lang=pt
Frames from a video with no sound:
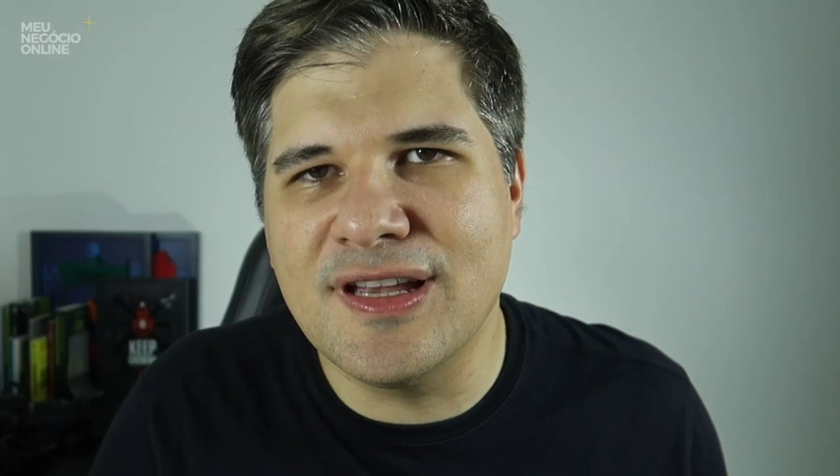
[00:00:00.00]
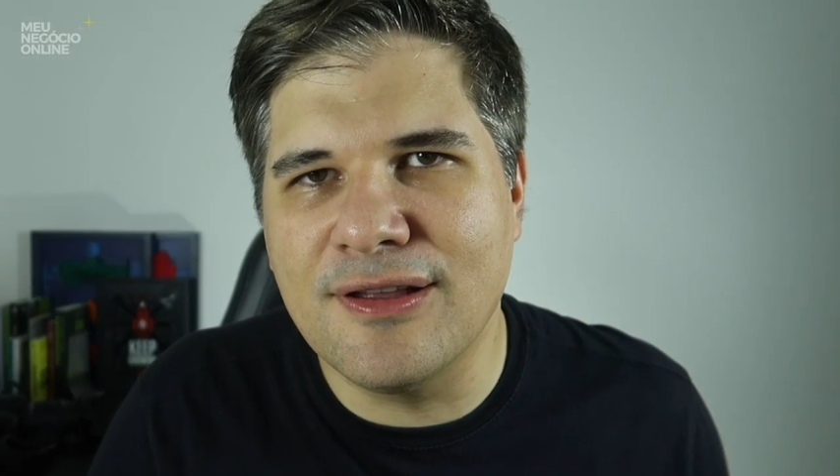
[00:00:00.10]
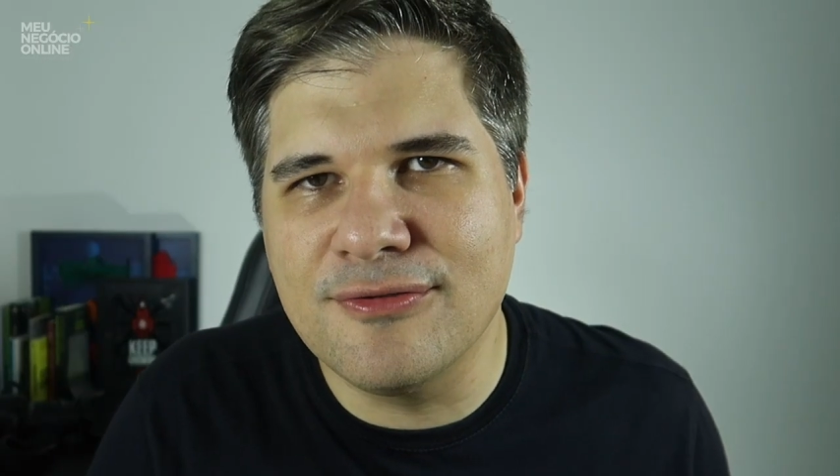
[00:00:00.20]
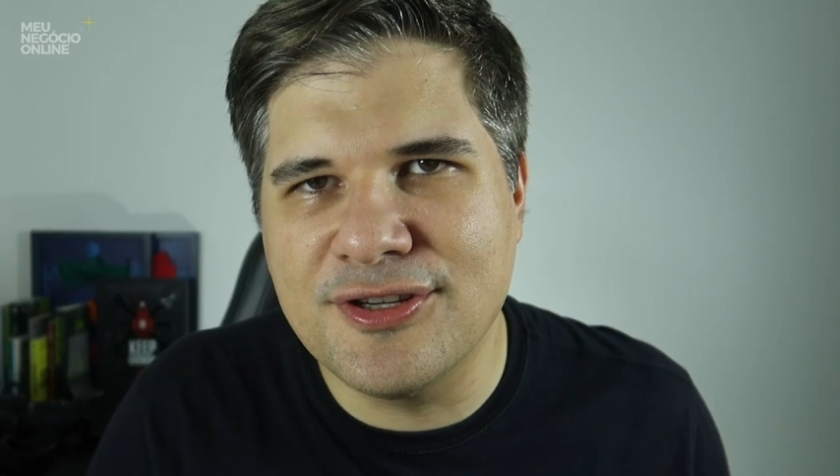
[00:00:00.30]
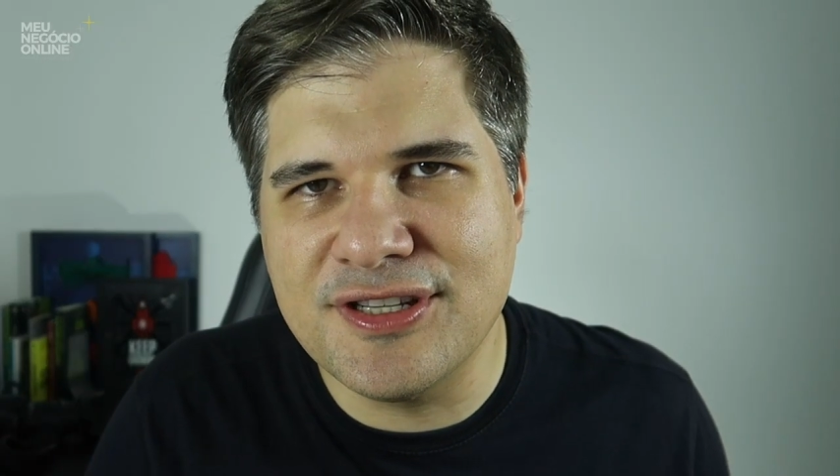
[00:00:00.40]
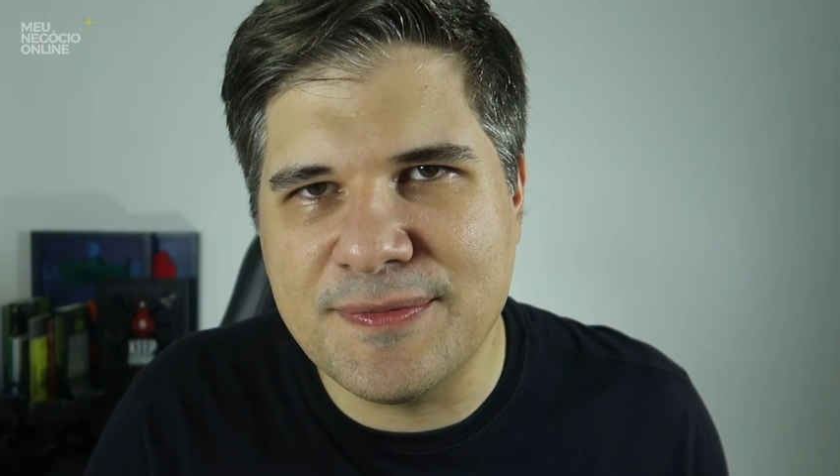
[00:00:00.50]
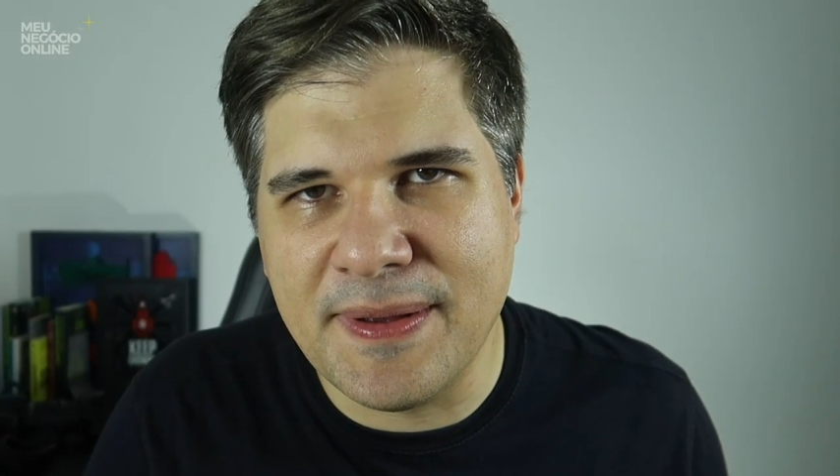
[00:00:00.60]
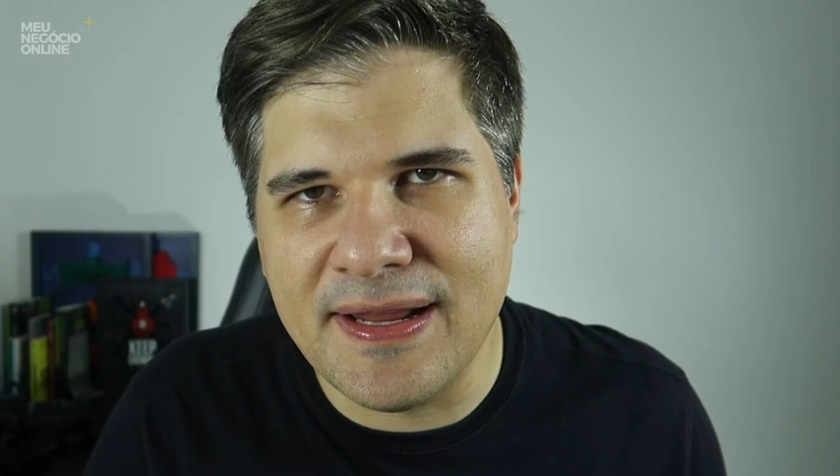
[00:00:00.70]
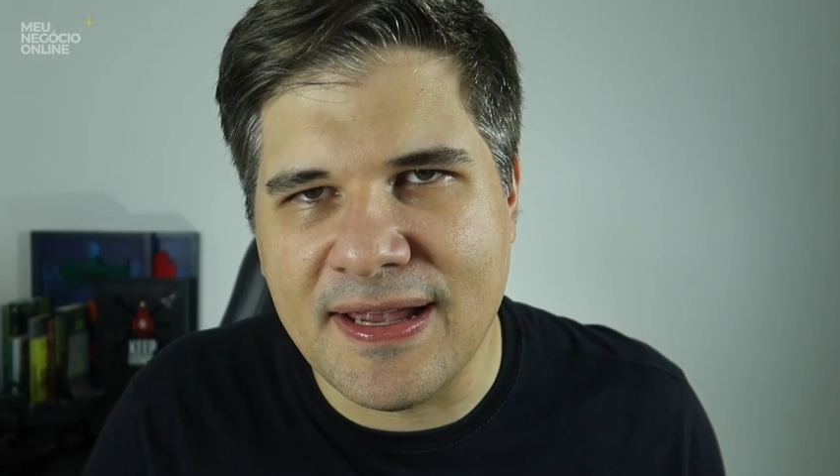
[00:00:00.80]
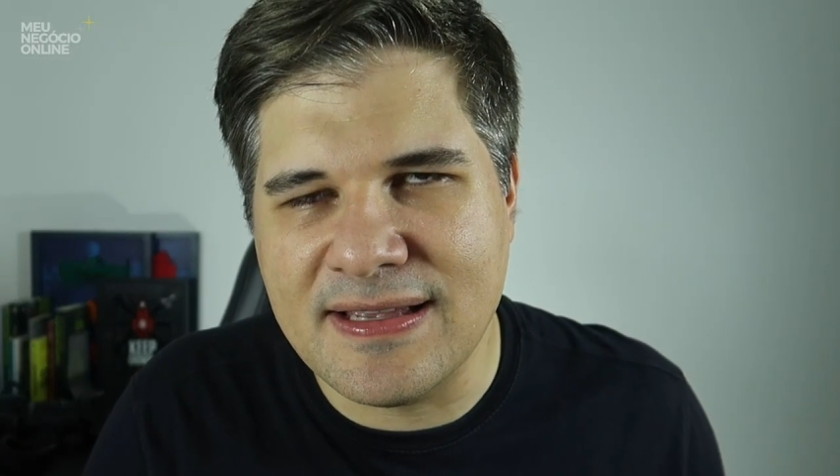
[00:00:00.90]
anos de
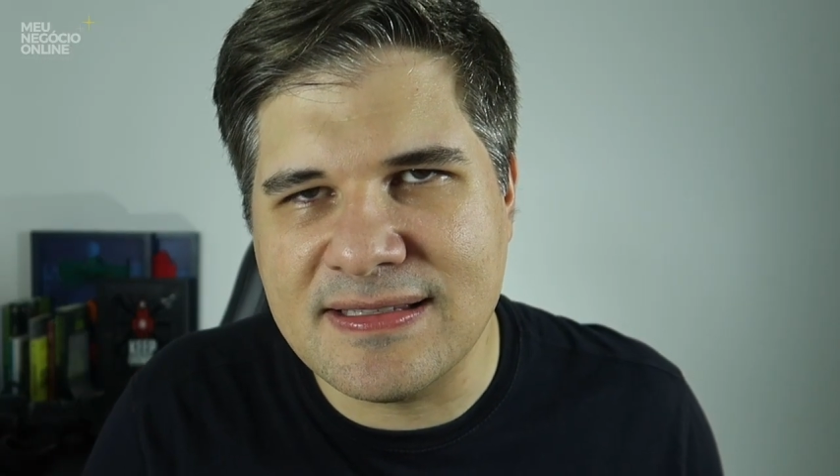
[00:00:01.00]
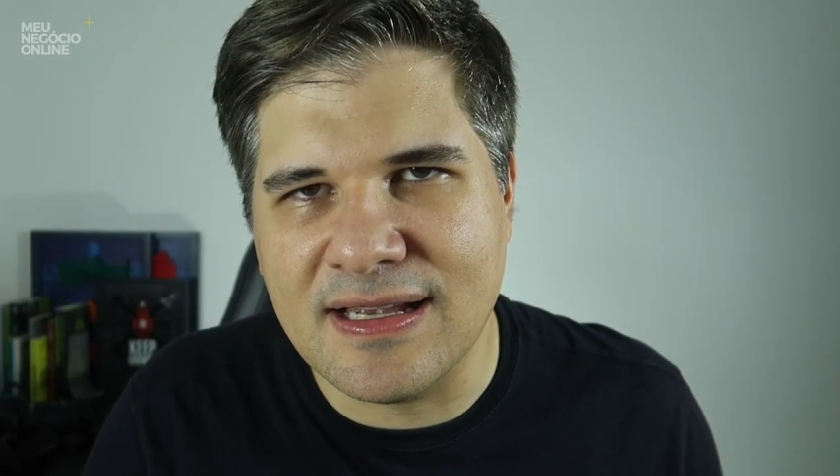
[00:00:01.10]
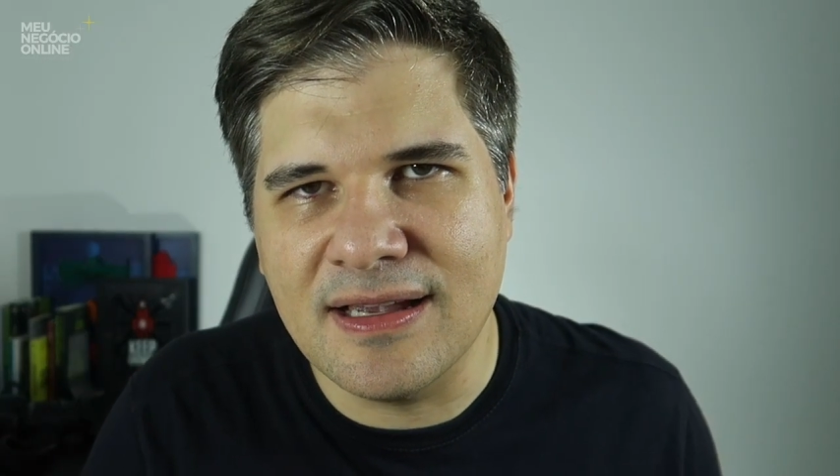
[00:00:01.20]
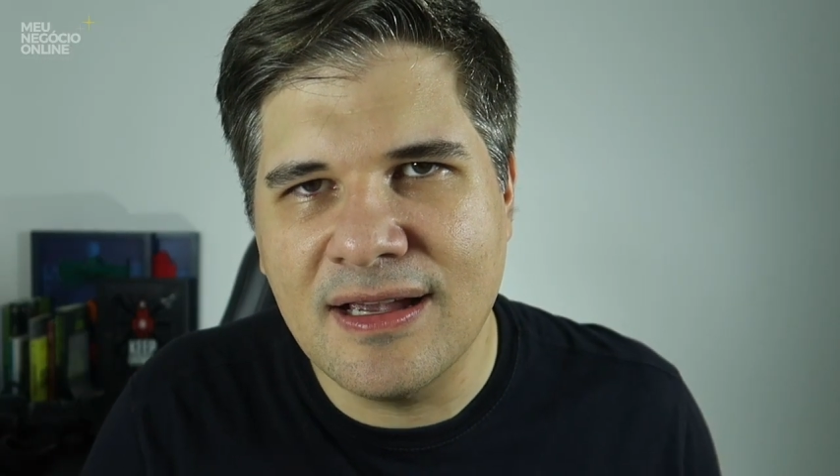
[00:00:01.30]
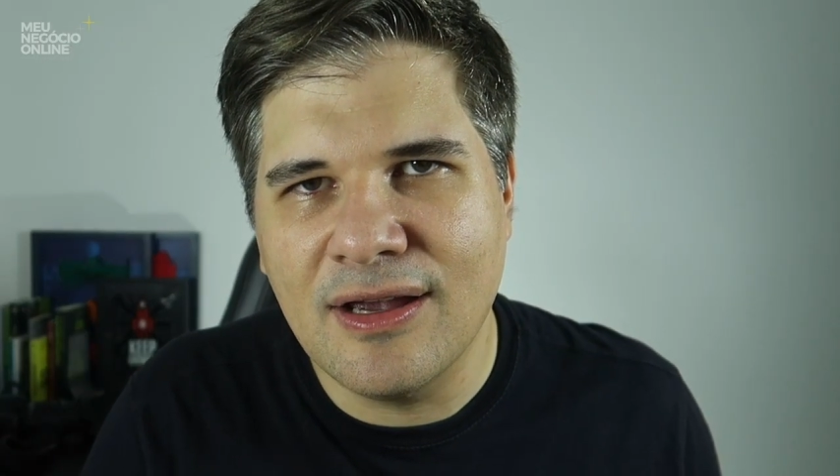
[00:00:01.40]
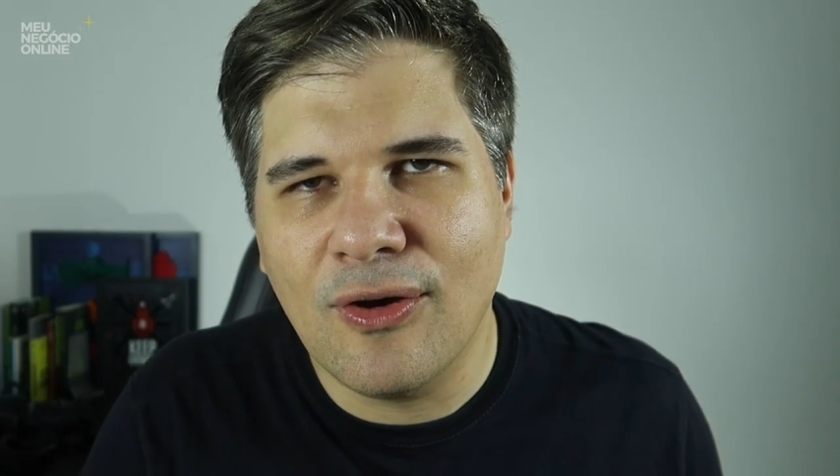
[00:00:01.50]
experiência